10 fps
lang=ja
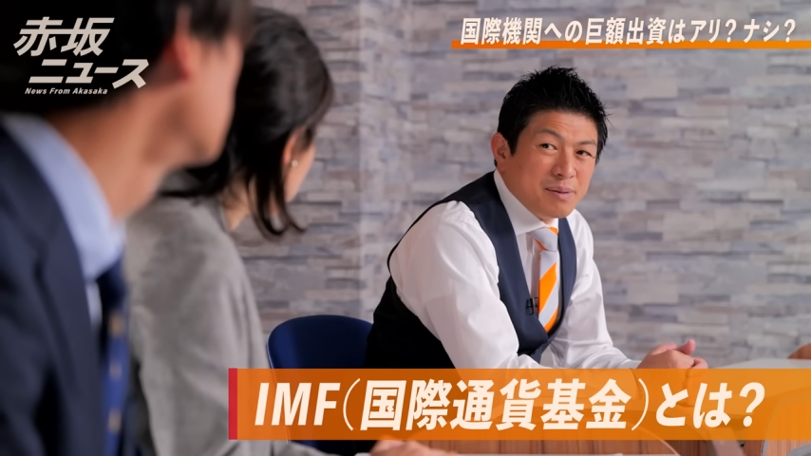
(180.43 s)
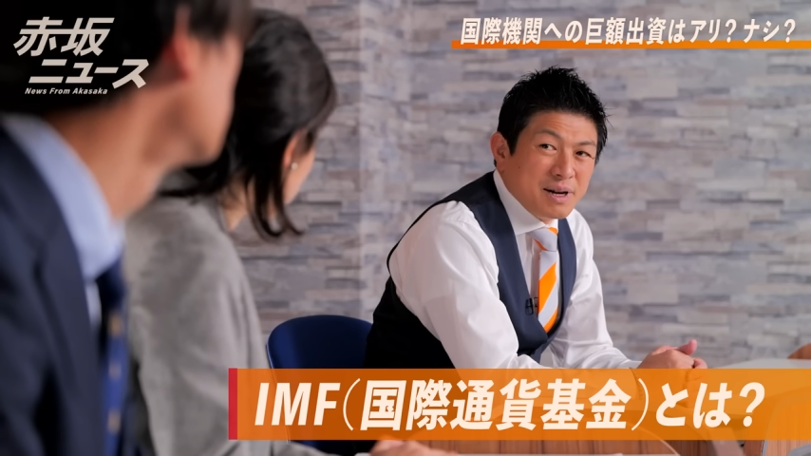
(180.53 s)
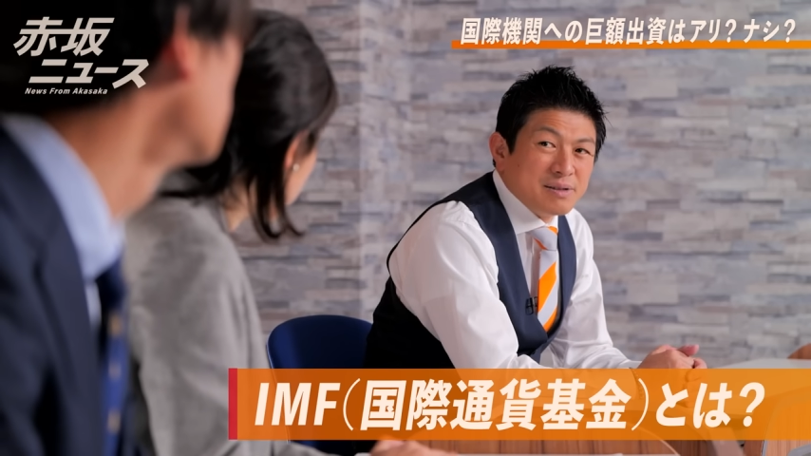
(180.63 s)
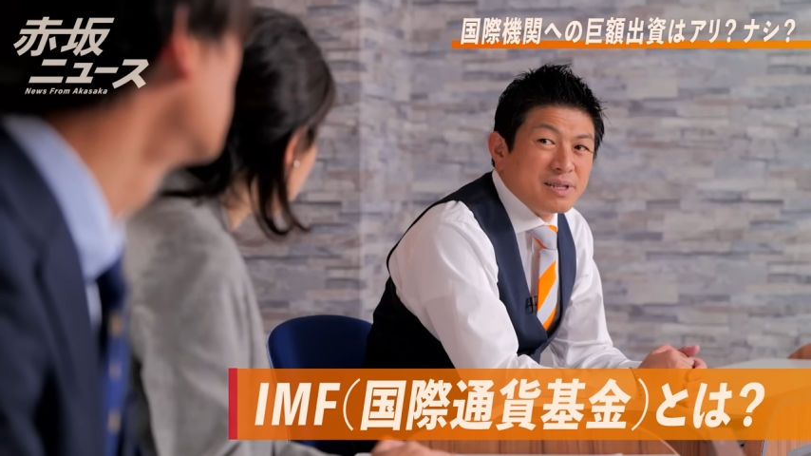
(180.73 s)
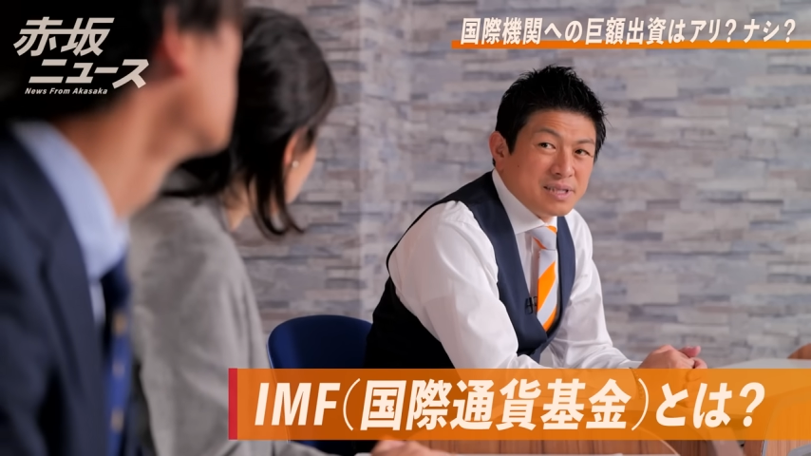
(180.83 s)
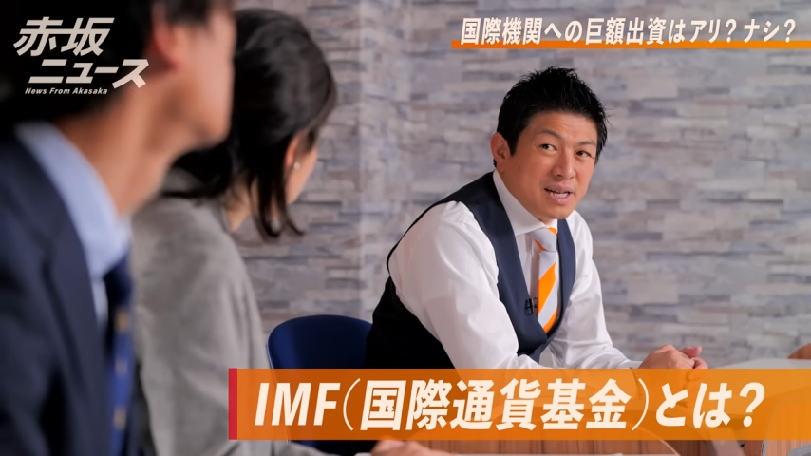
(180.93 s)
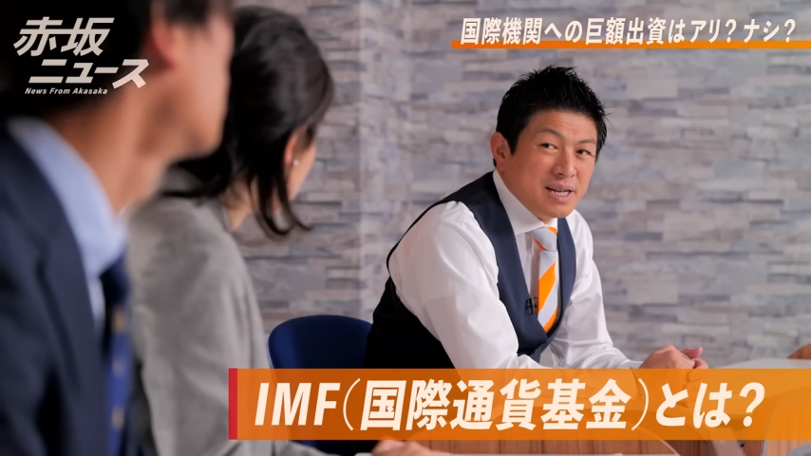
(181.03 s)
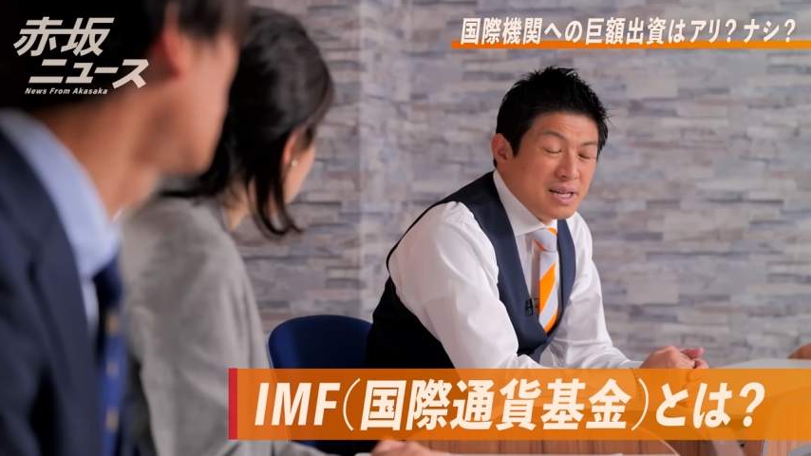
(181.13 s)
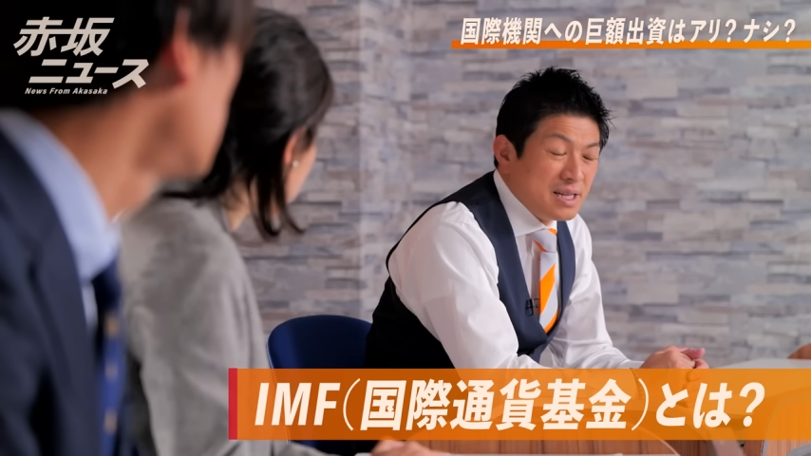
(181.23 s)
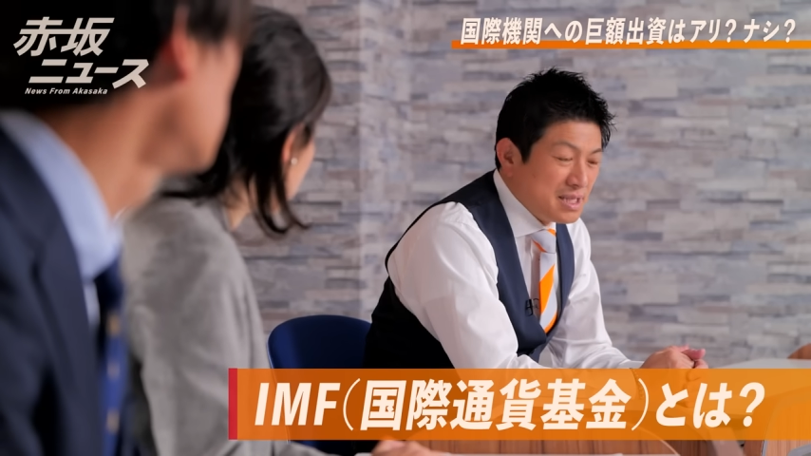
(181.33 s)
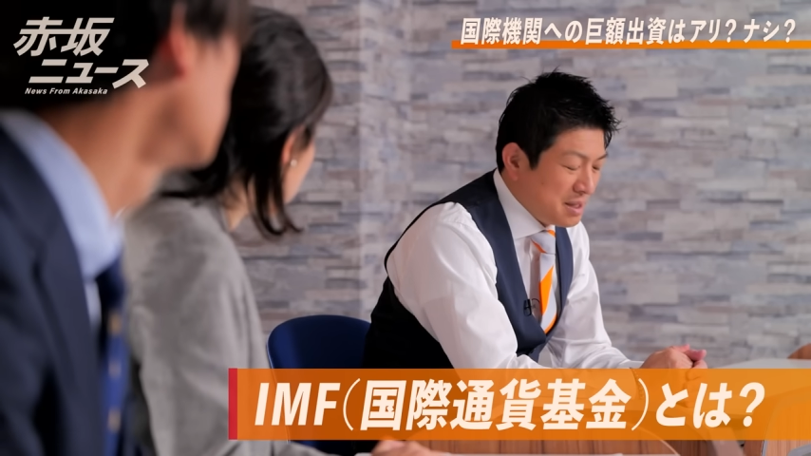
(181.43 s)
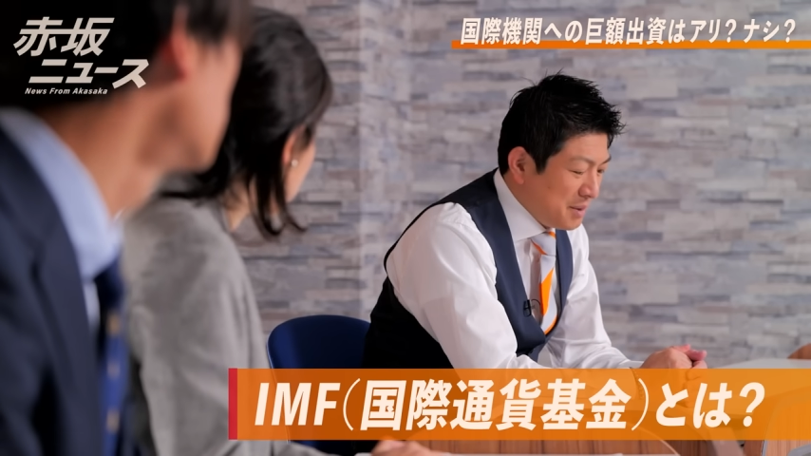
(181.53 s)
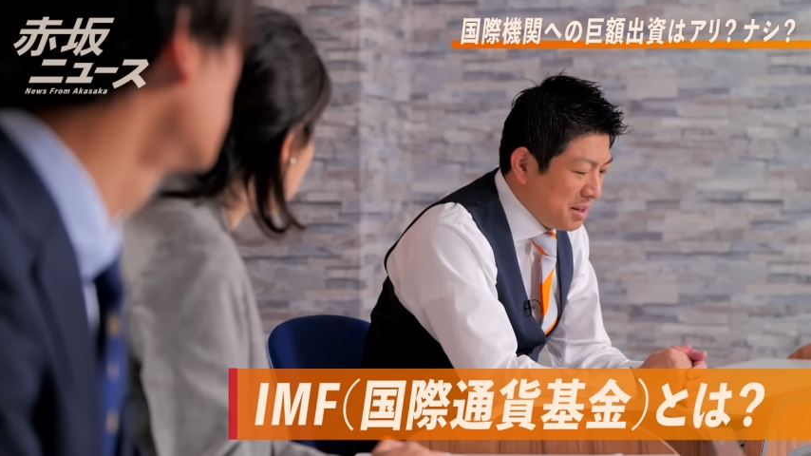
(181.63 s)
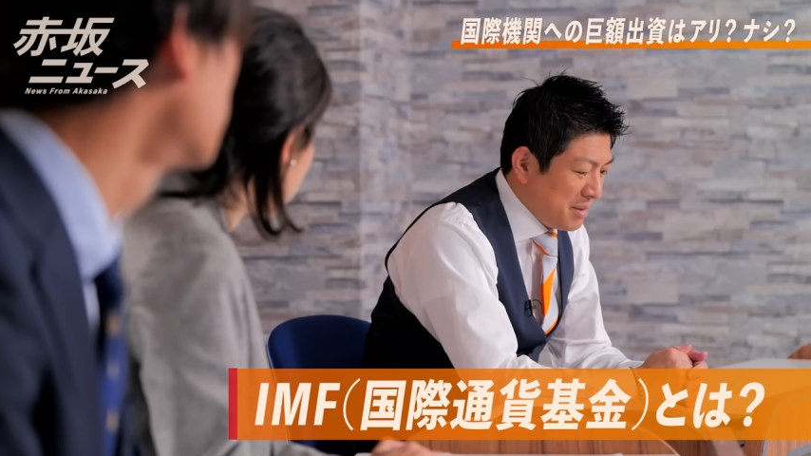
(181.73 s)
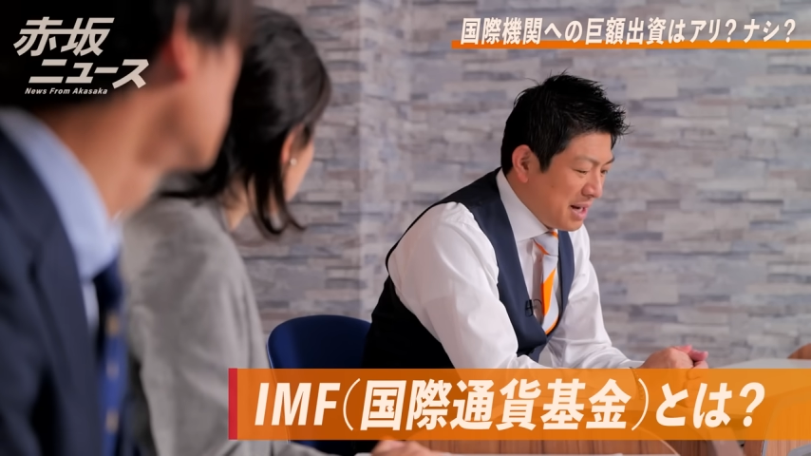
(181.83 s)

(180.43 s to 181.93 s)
でもあるんですね。はい、ちなみに